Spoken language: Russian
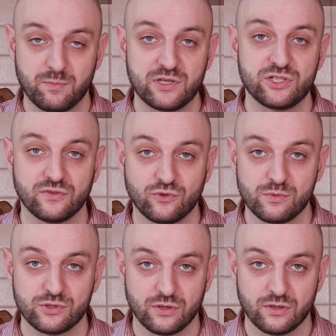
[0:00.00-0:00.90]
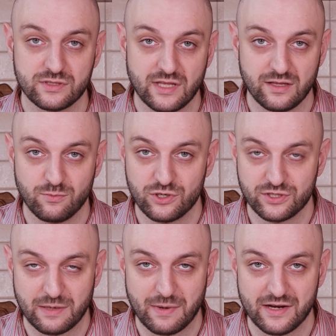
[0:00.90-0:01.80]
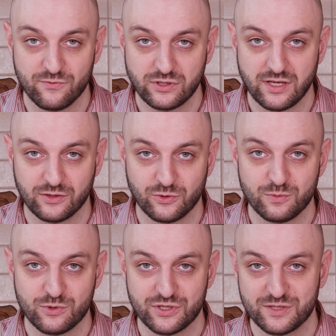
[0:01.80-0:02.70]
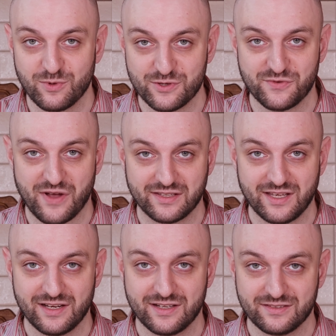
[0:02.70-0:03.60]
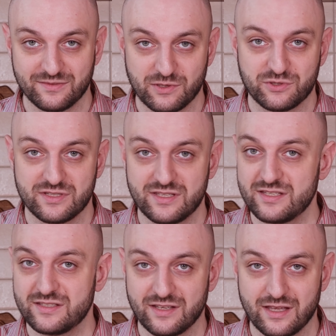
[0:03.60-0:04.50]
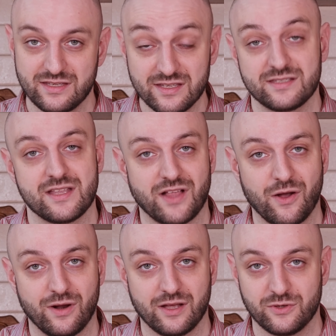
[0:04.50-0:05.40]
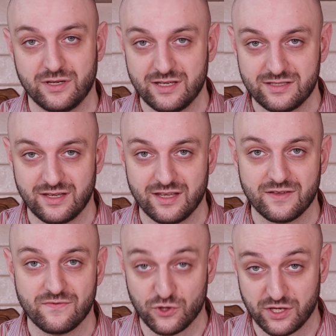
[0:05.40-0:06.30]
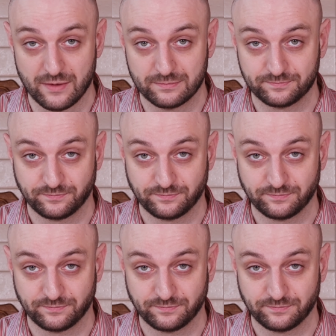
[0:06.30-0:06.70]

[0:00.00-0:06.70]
Наверное, причина в том, что стало больше нормальной водки, которую можно использовать в коктейлях, потому что здесь единственный алкоголь, который есть, это водка.